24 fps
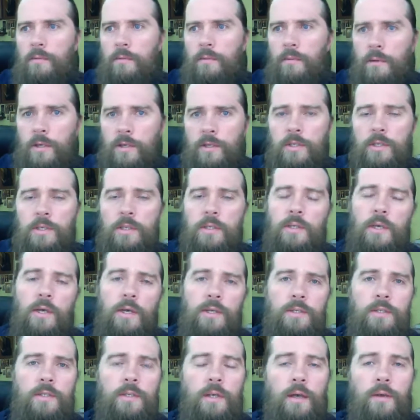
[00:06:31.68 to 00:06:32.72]
от жизни я
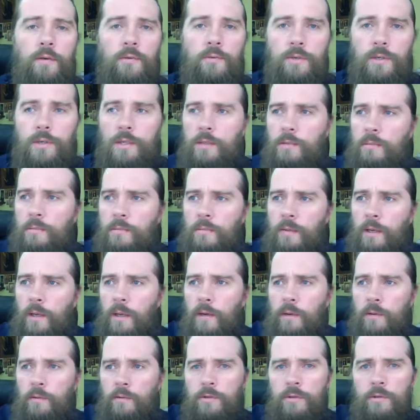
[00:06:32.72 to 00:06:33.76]
отстаю, жизнь
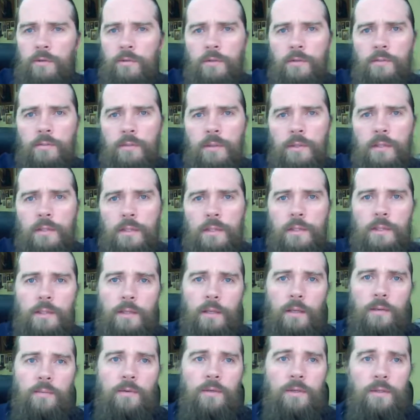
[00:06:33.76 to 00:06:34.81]
очень-очень быстро,
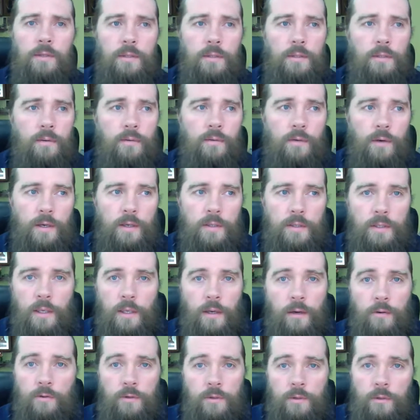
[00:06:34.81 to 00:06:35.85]
динамично развивается,
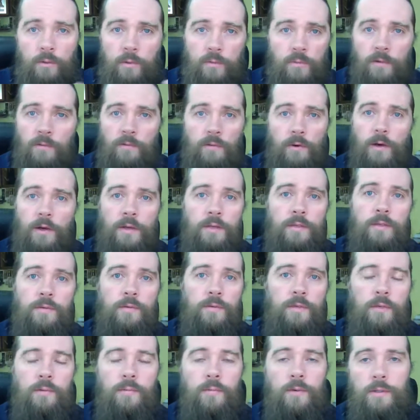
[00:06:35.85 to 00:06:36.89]
я уже не успеваю за
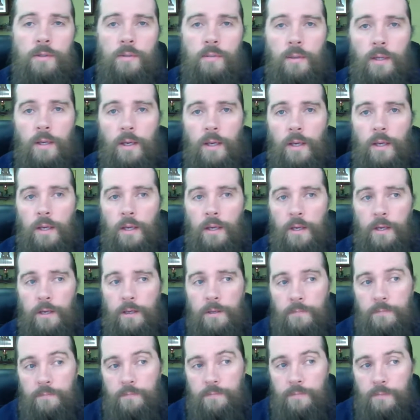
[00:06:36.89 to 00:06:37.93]
всем этим.
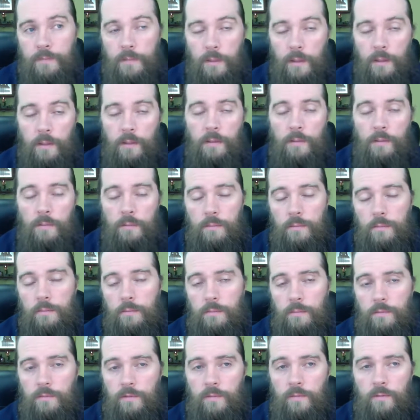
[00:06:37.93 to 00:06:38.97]
И
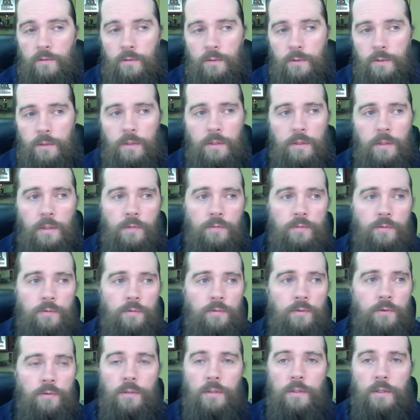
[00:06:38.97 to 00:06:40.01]
в 90 там,
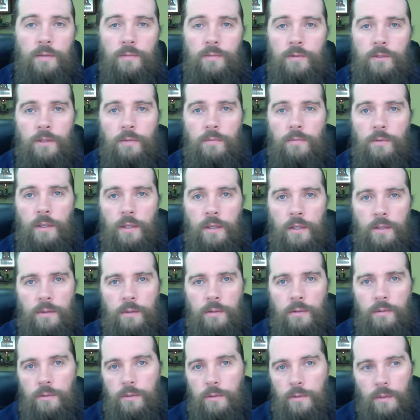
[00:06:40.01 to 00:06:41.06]
90 там с чем-то лет
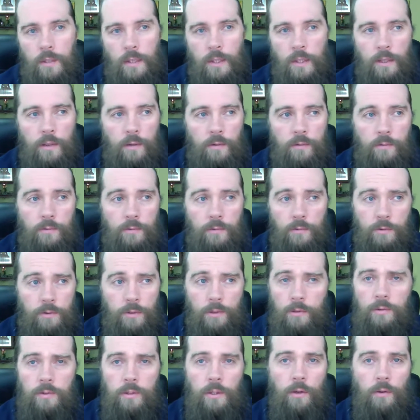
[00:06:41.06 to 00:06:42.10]
люди
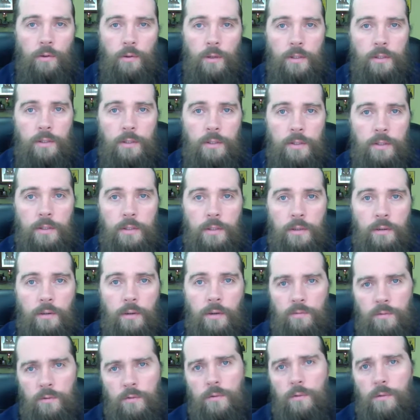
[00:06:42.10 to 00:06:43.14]
очень устают от жизни и
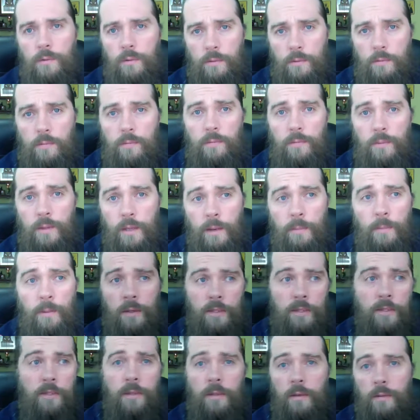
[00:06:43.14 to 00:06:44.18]
говорят, все, я
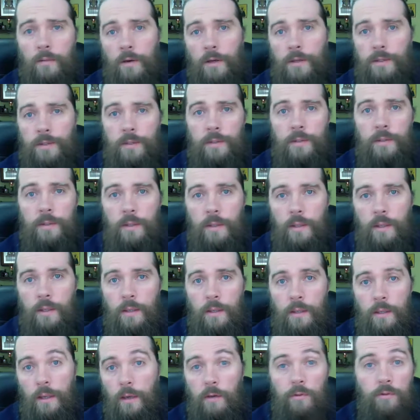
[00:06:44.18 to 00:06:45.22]
пожил, хватит.
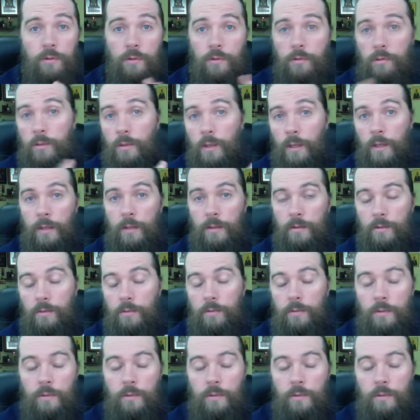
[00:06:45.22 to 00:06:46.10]
Я уже туда хочу.